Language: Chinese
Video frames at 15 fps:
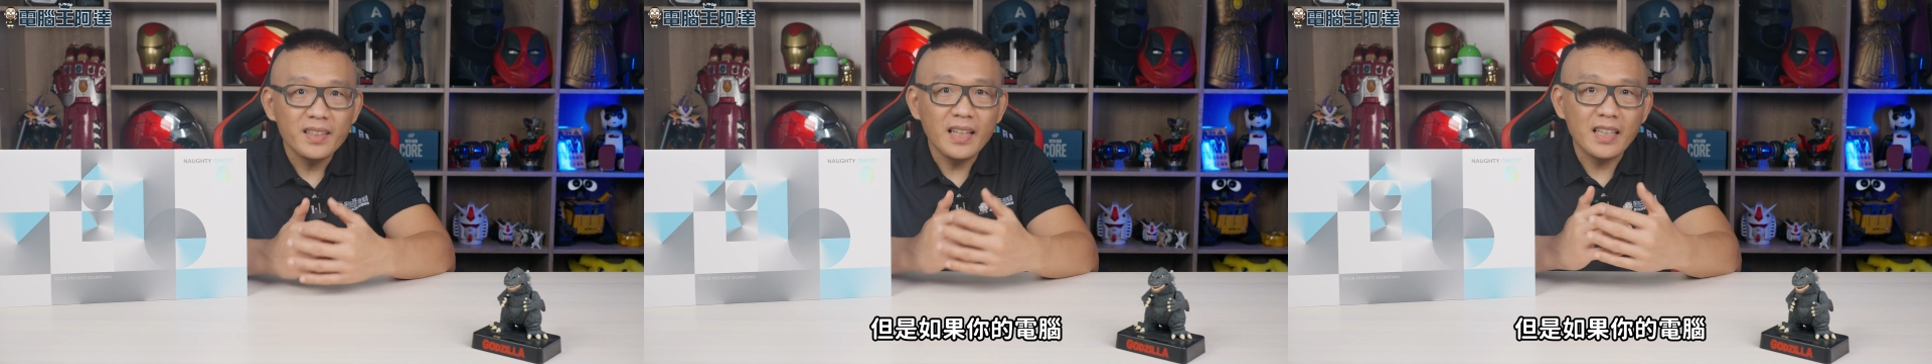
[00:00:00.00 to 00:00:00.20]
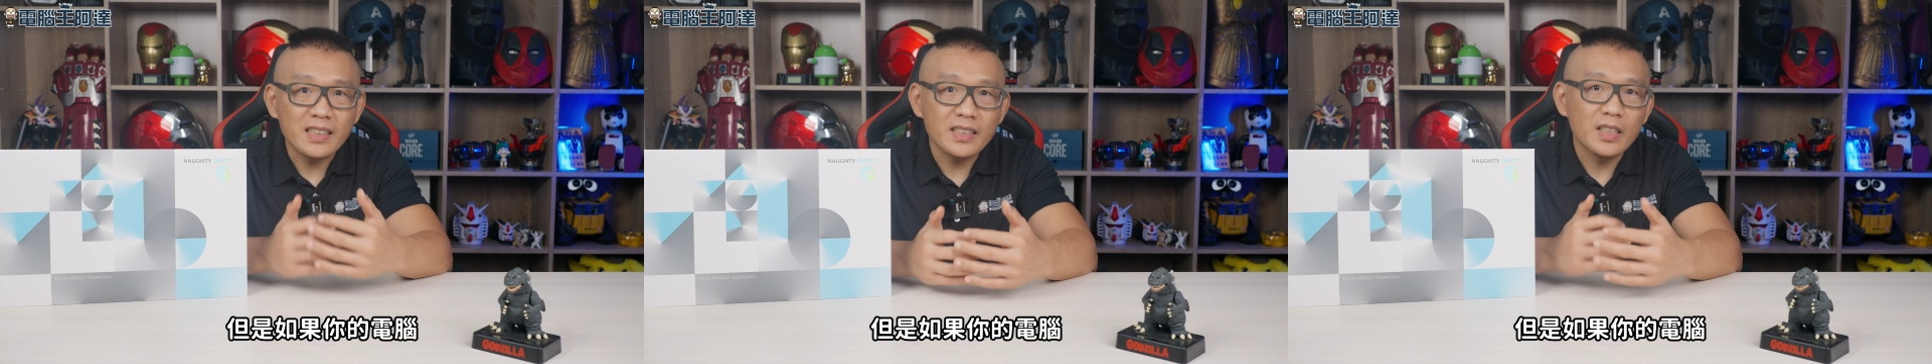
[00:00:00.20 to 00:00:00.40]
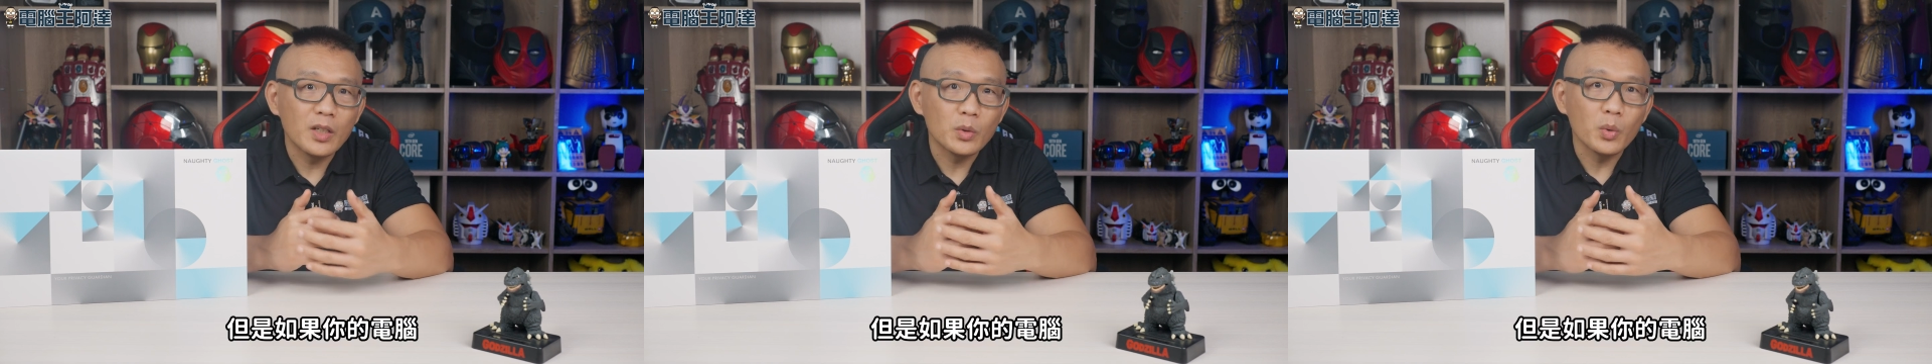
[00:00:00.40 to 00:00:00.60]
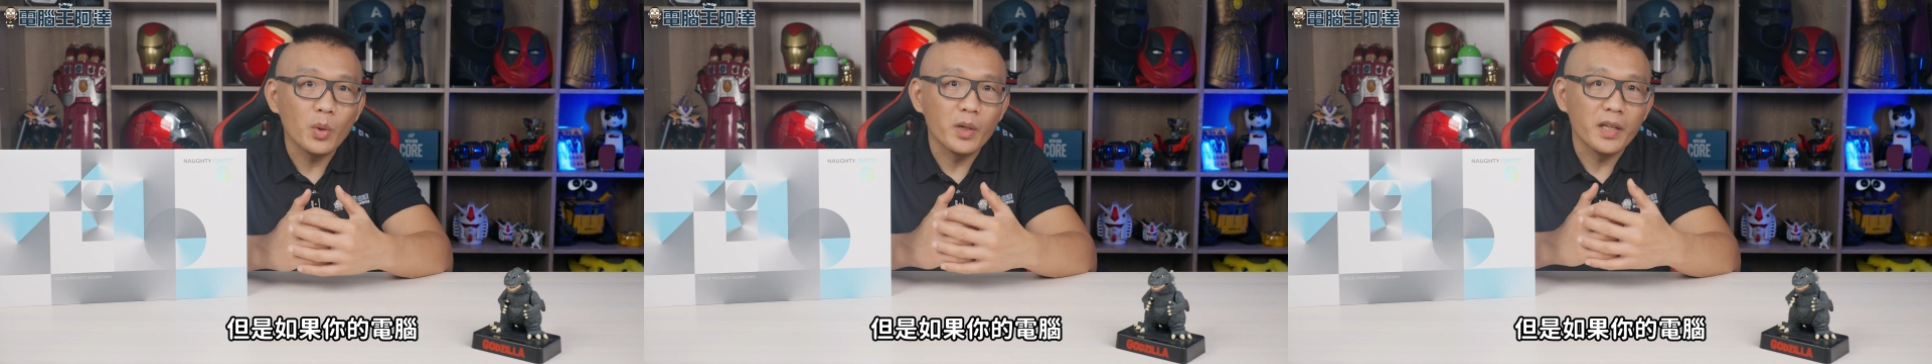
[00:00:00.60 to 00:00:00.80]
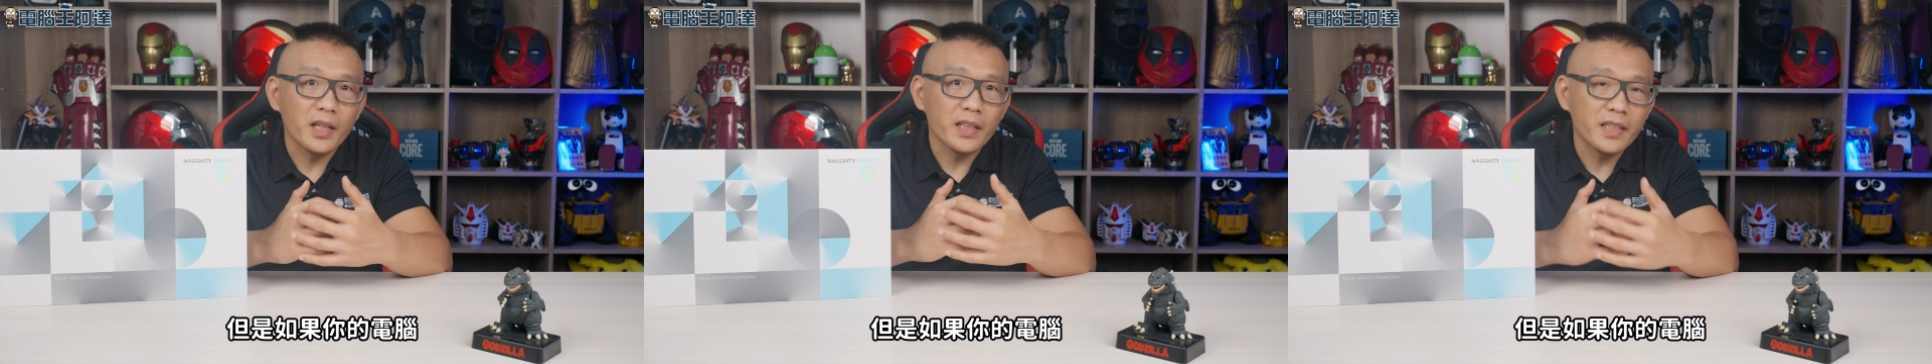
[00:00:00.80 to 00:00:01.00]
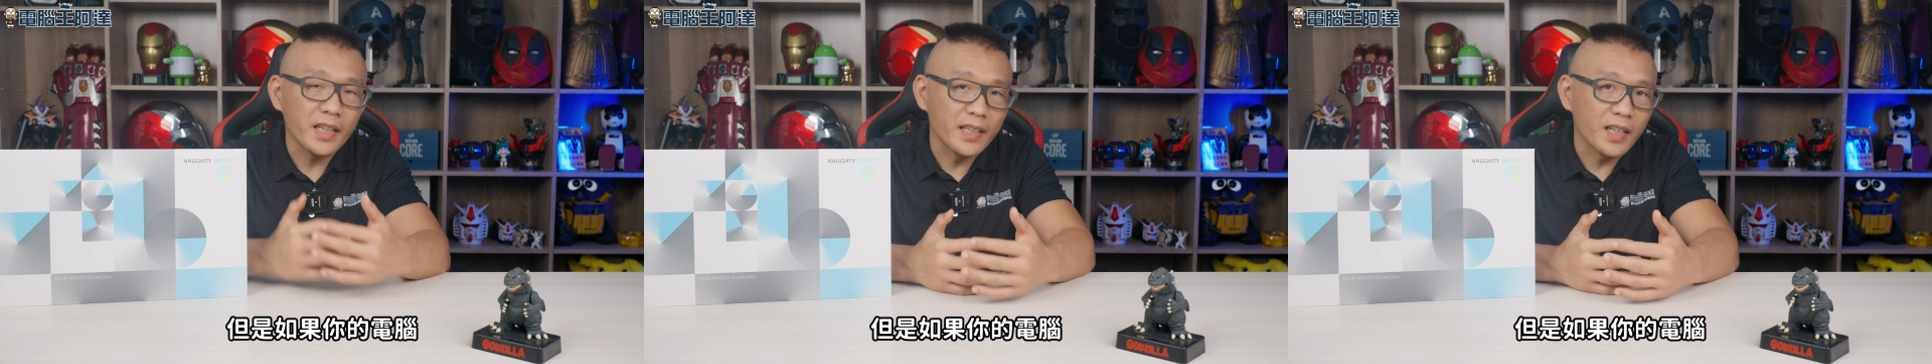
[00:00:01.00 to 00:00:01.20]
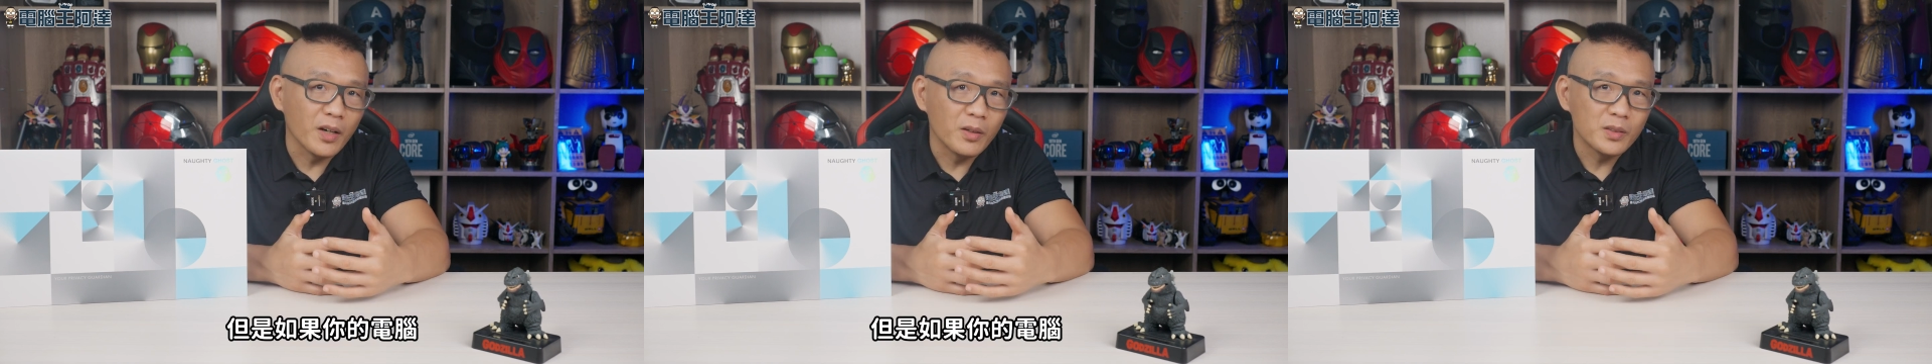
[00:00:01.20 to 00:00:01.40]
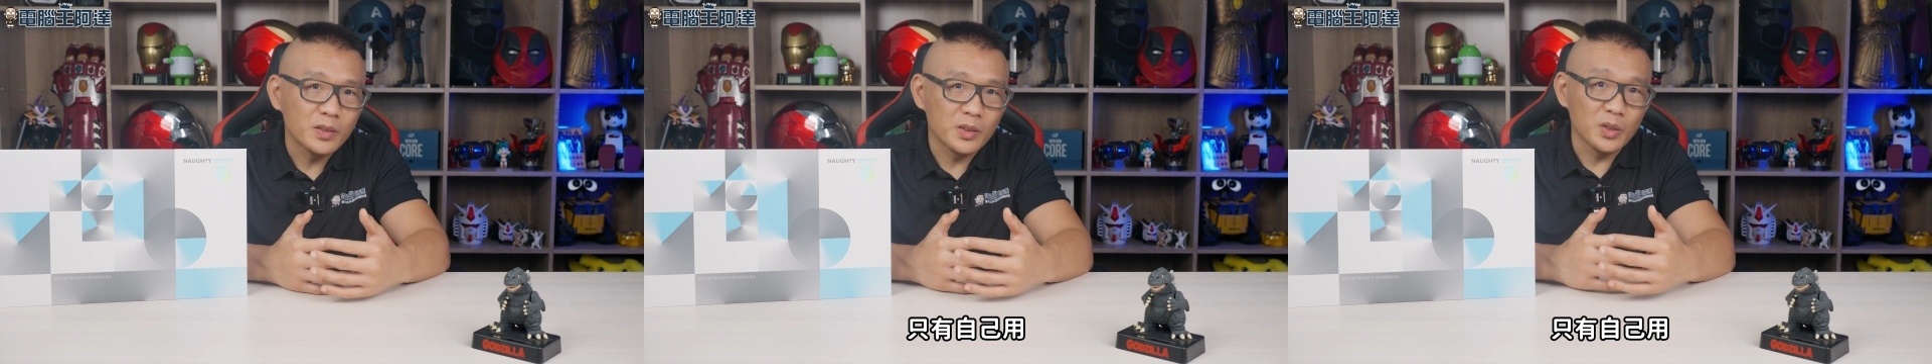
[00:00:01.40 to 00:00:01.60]
但是呢，如果你的电脑
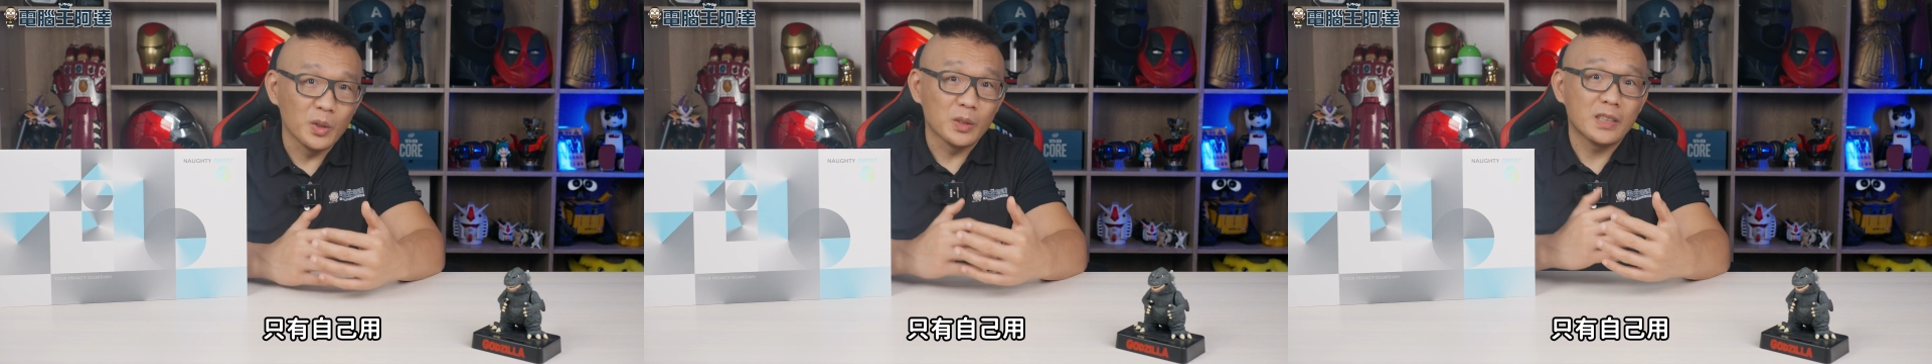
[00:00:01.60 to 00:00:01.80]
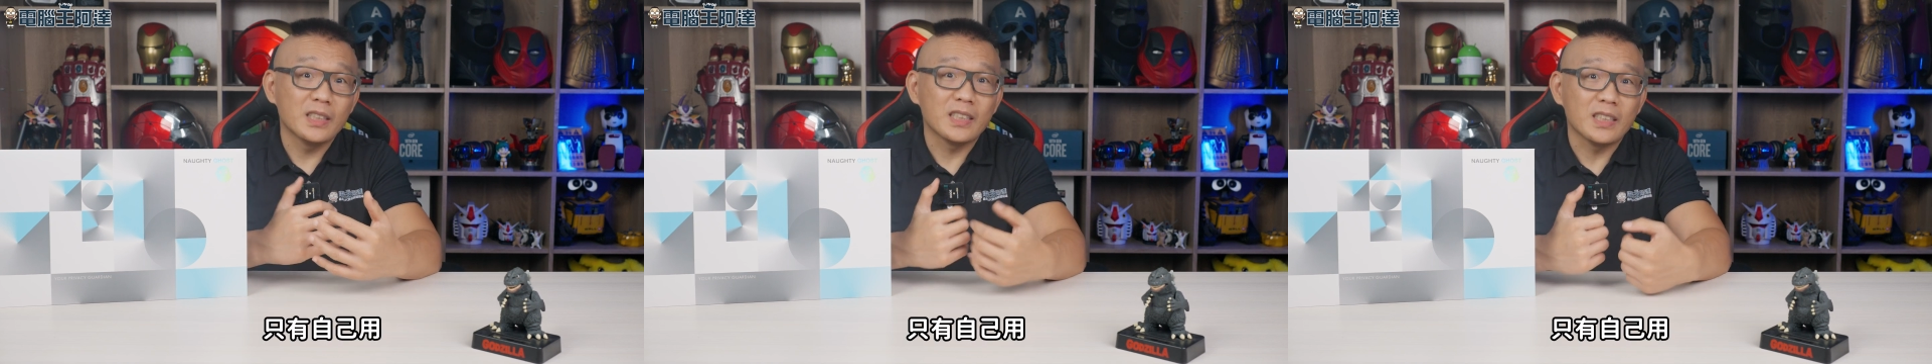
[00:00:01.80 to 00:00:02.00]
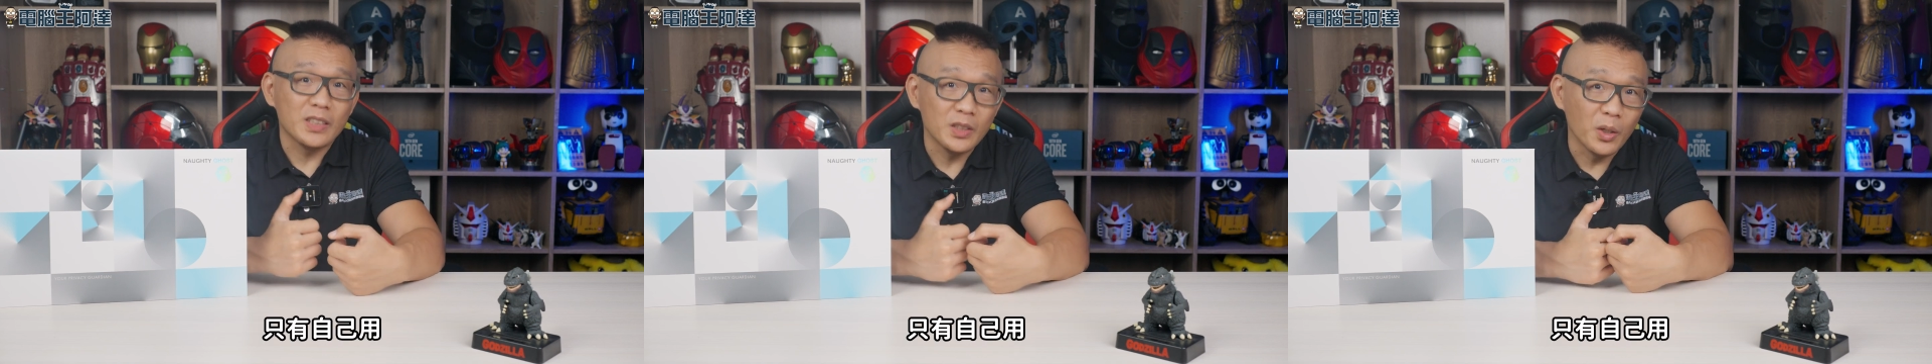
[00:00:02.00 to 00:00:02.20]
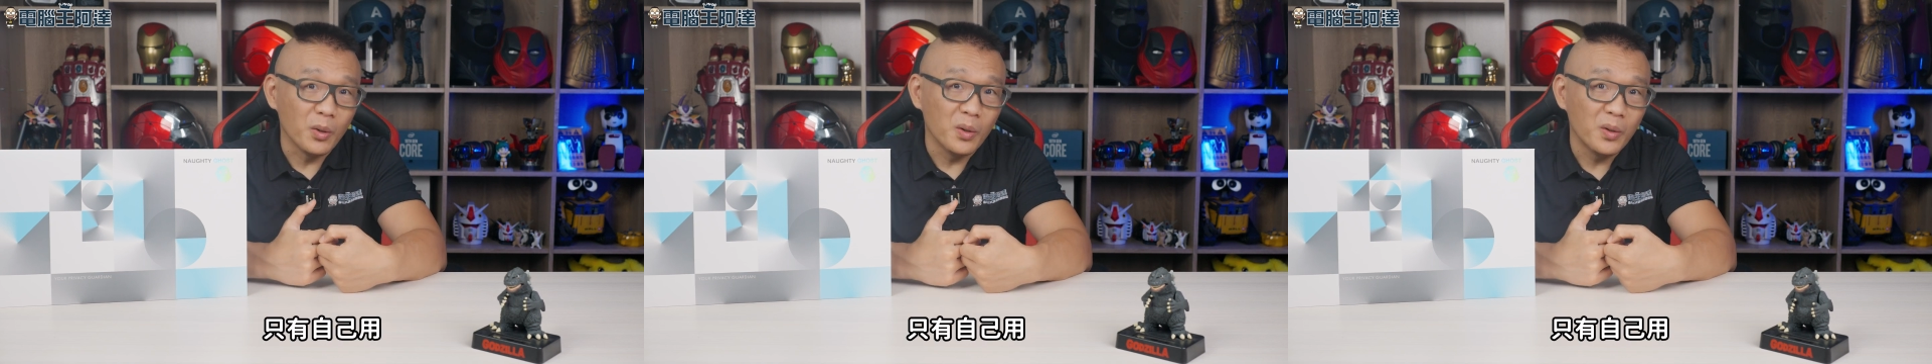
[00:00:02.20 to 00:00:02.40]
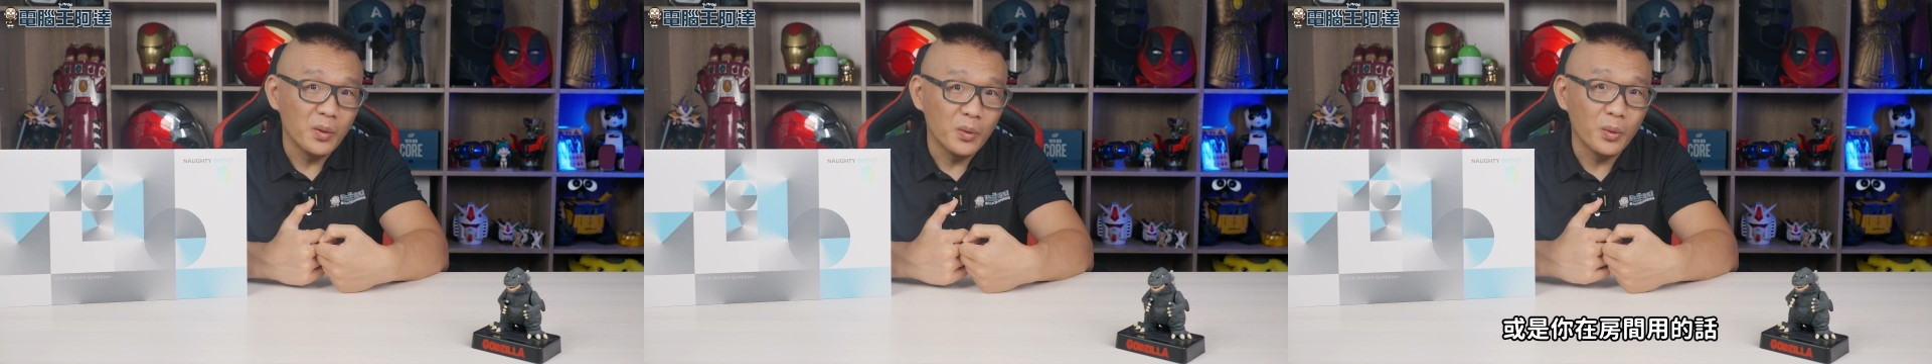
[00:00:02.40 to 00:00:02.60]
只有自己用，